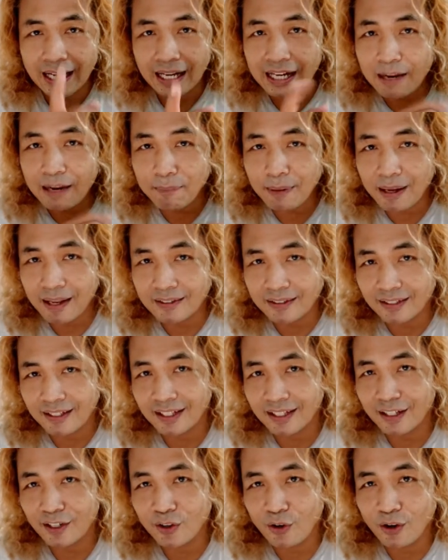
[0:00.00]
Kenapa
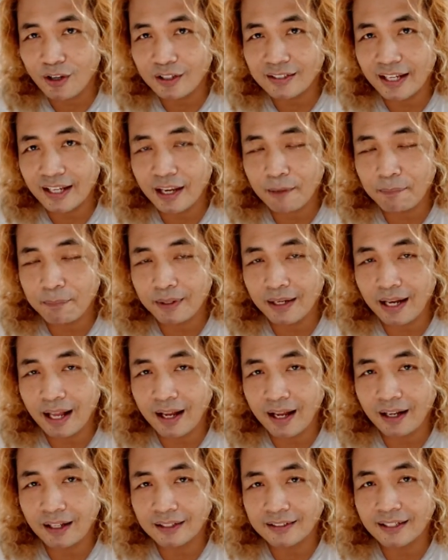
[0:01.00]
kok saya
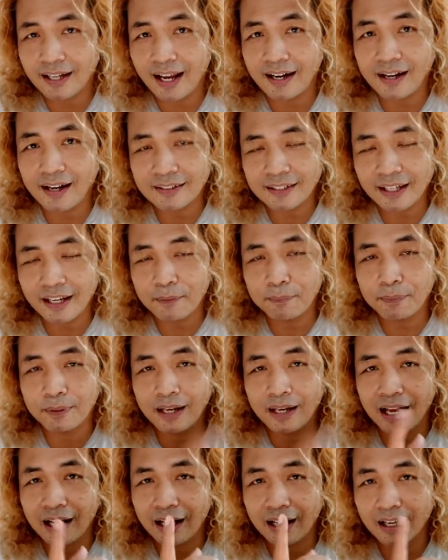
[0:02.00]
bilang sekarang saya
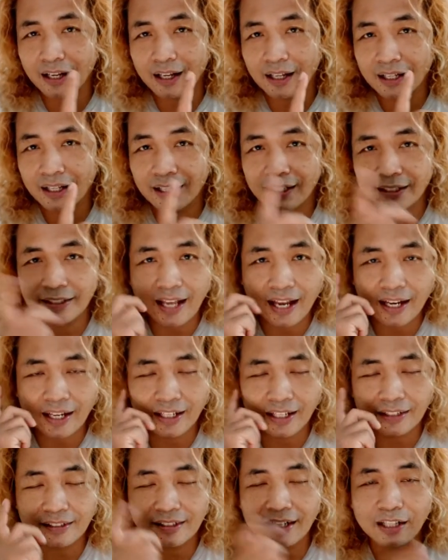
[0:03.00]
bilang
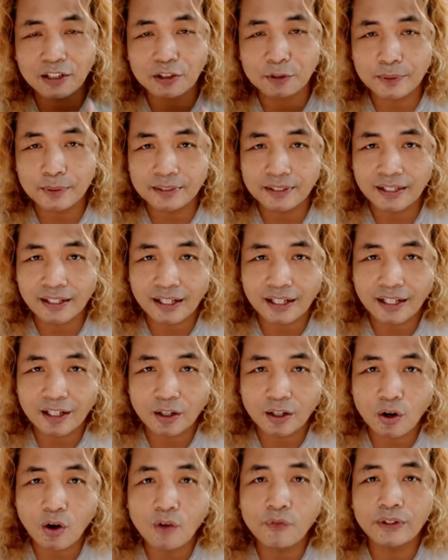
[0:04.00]
yakin 100%
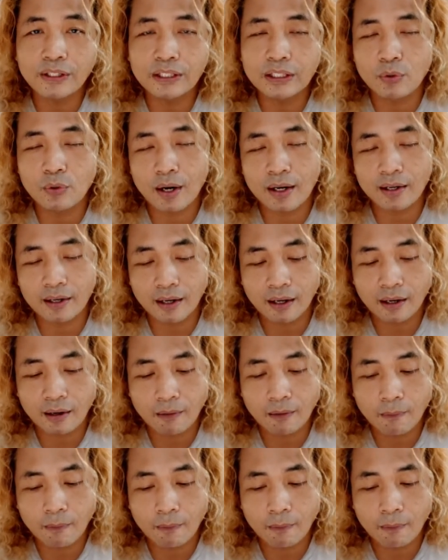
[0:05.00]
Covid itu ada?